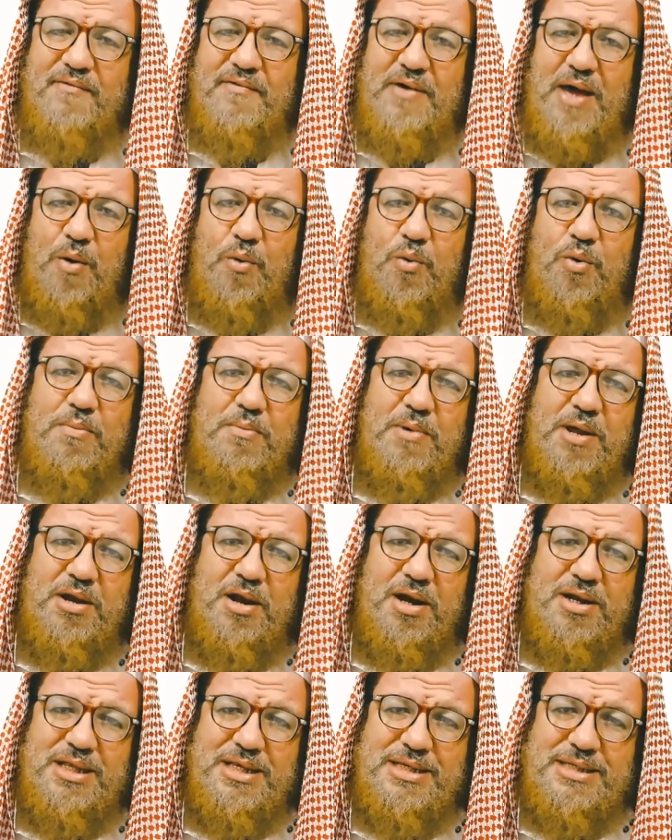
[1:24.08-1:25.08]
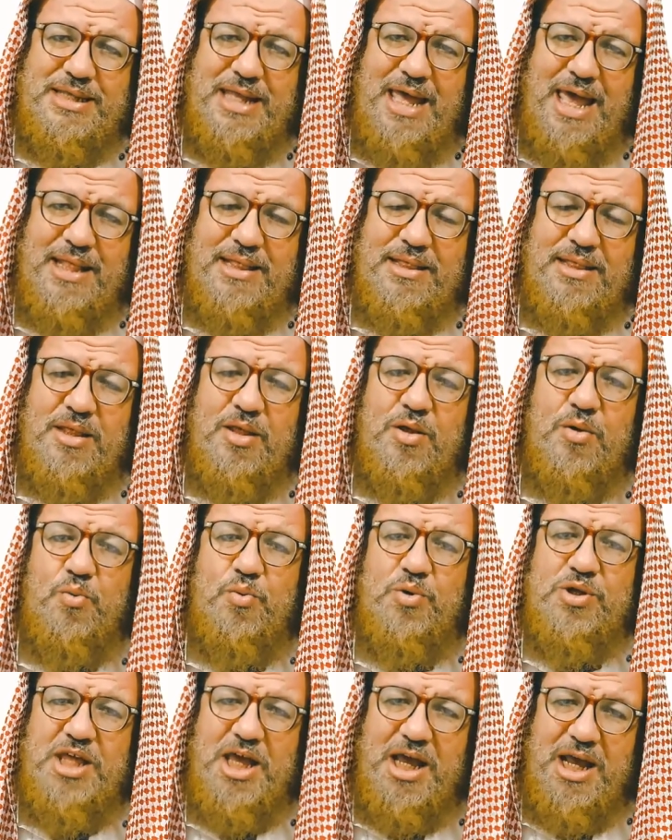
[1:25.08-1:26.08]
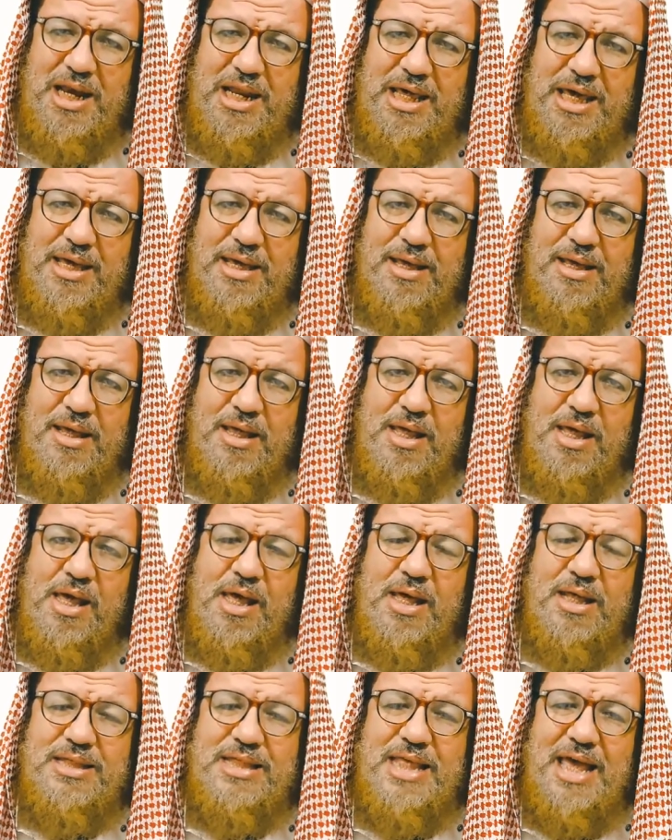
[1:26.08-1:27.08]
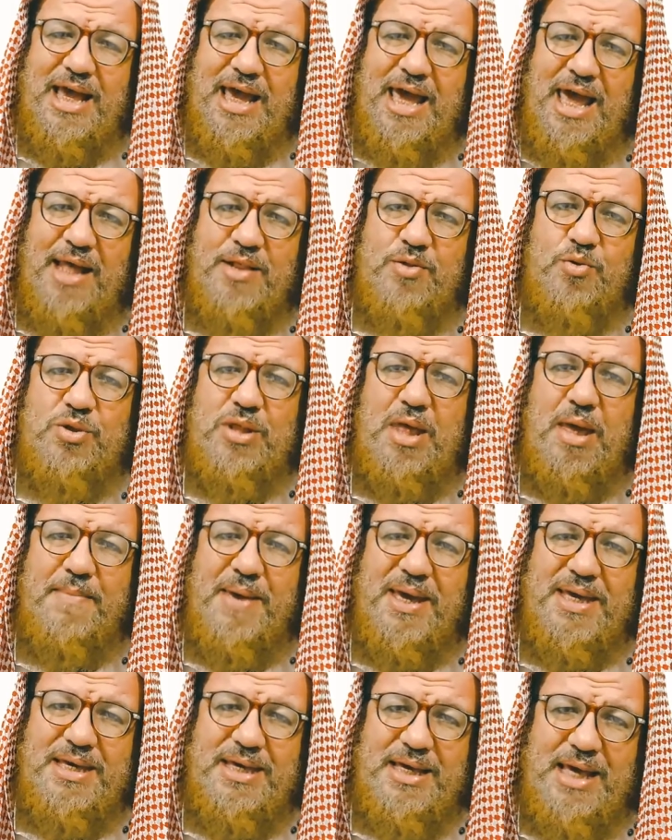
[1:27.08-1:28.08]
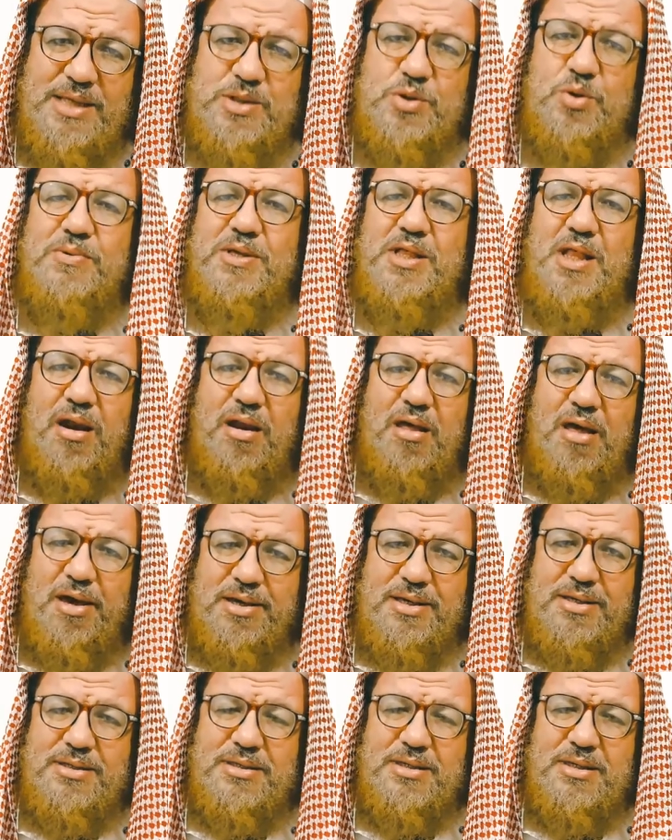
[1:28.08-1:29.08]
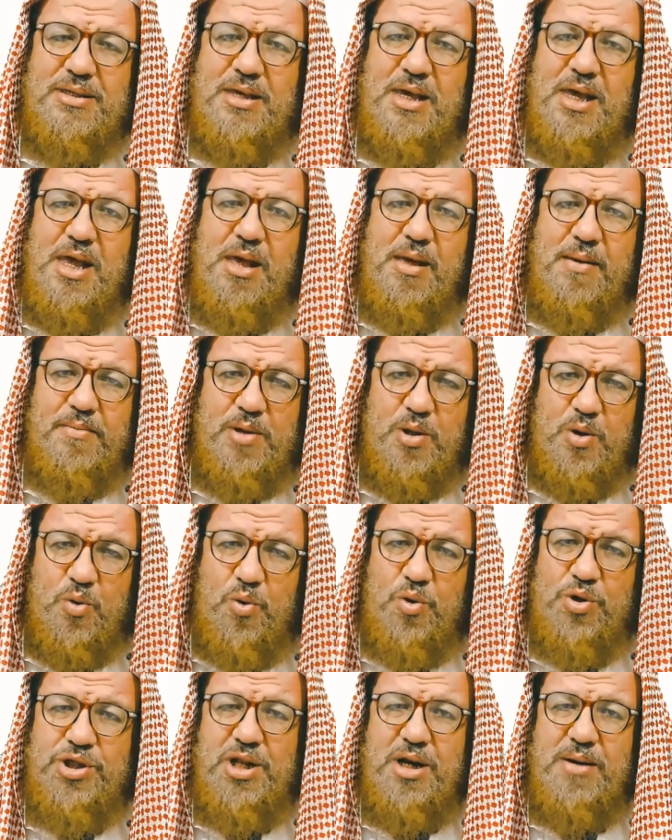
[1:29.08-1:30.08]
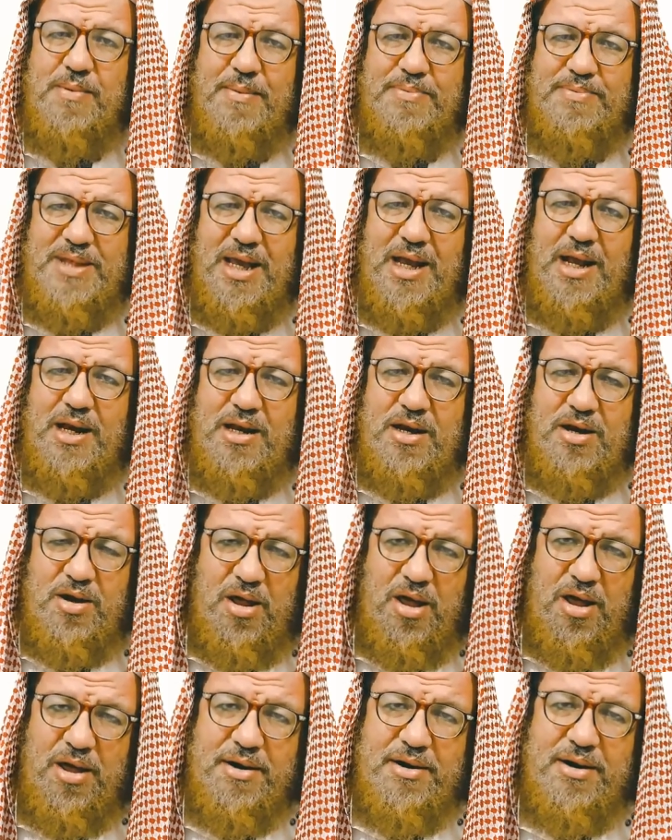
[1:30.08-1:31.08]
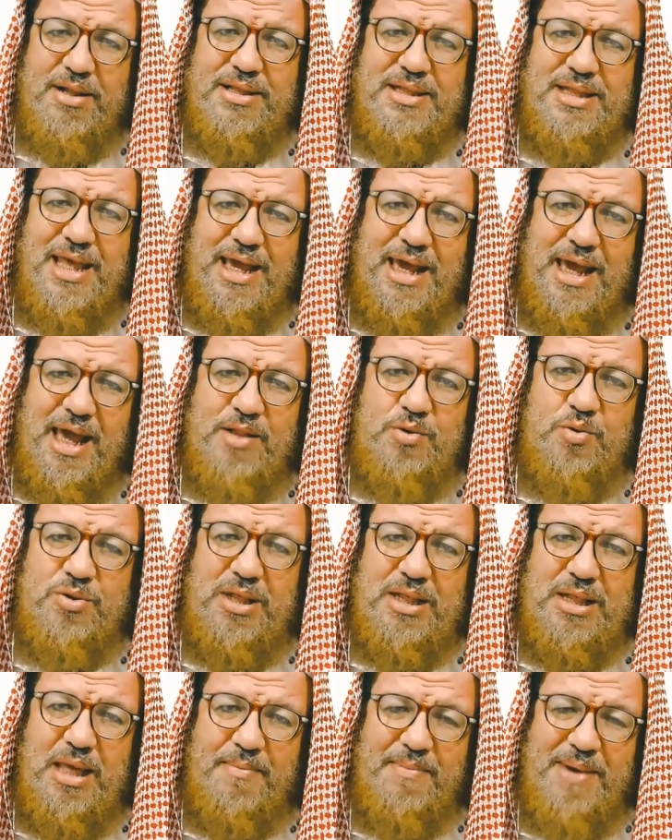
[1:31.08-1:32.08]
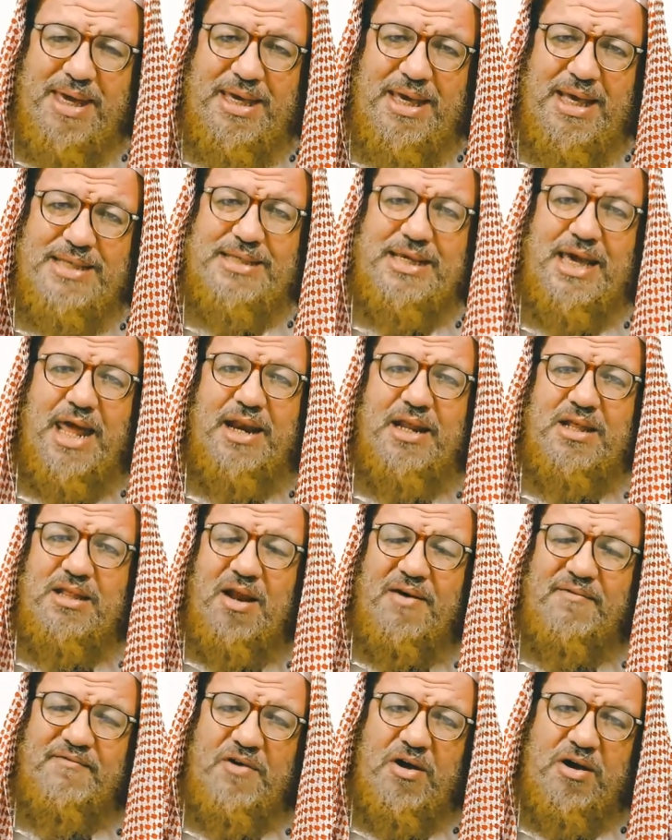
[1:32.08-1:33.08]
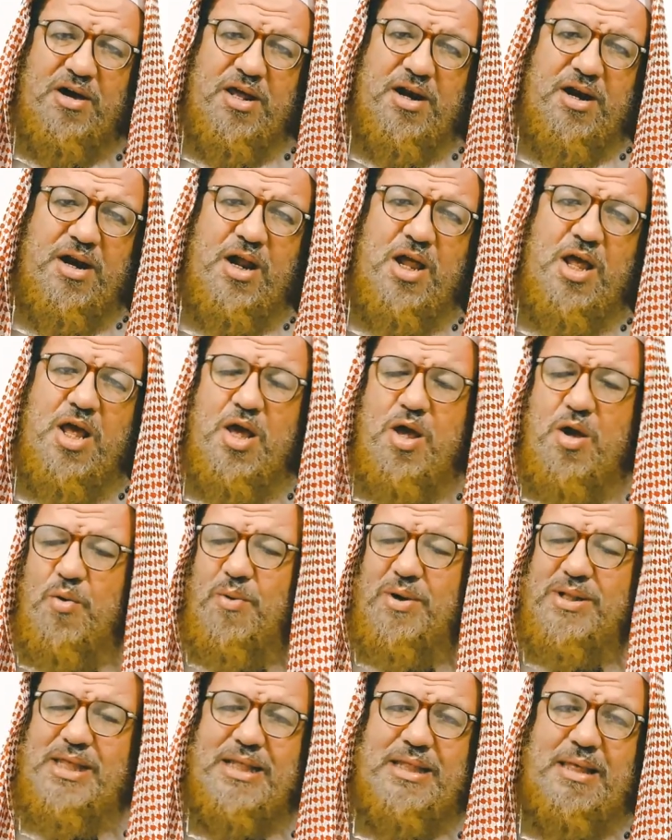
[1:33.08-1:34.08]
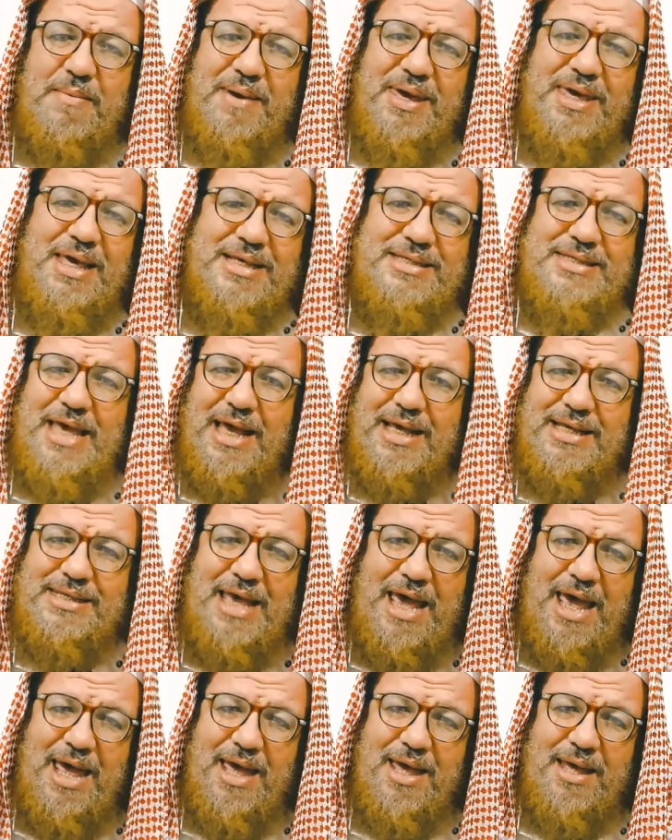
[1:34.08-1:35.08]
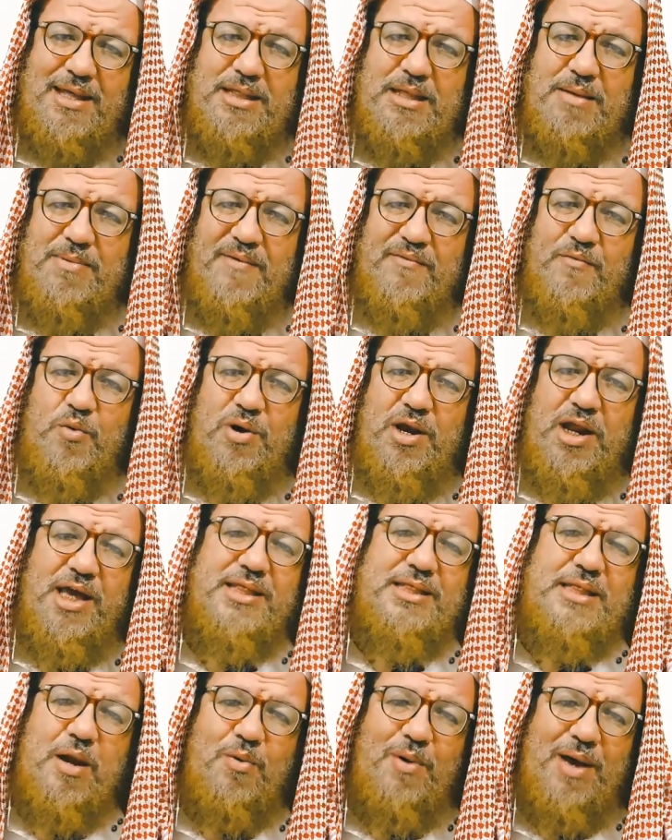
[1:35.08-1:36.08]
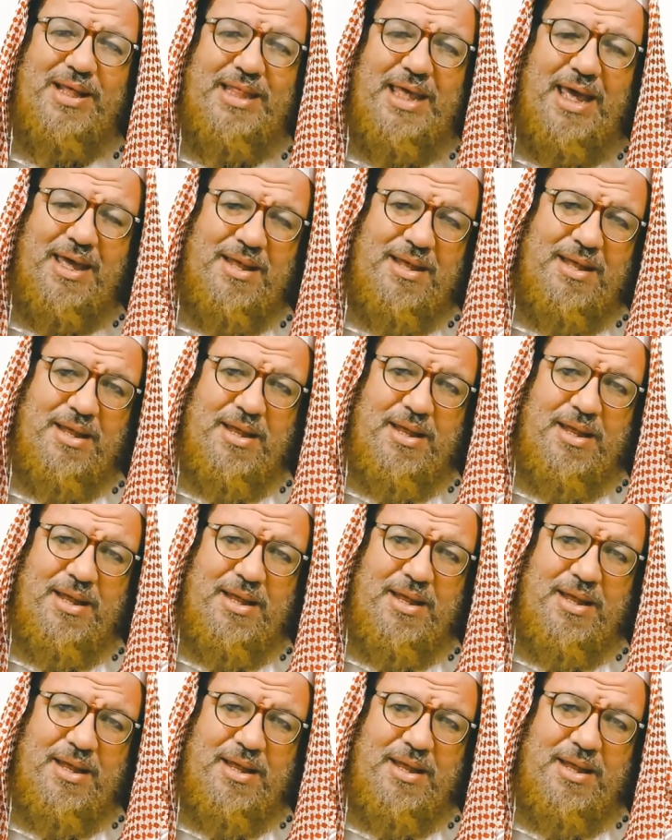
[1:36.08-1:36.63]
فاول ما النار تزداد وتغلي تكاد تميزوا من الغيظ من كتر ما بتغلي النار تكاد تتميز يعني تنفجر وتتميز أجزائها تبقى في كل حتة لوحدها